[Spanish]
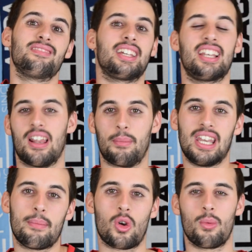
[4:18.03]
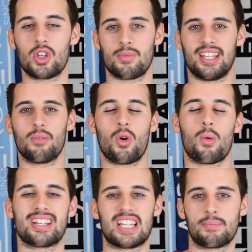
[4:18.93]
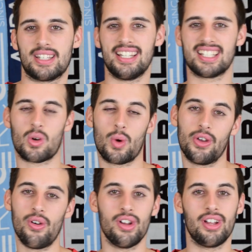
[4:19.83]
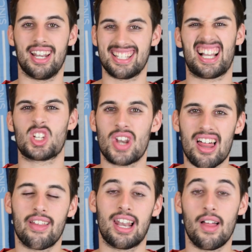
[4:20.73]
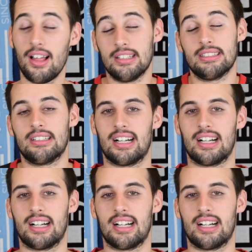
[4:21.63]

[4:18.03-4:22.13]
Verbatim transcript: En el Arminia por lo menos metían un poco más las pretinas, el cuello. En este caso nada de nada.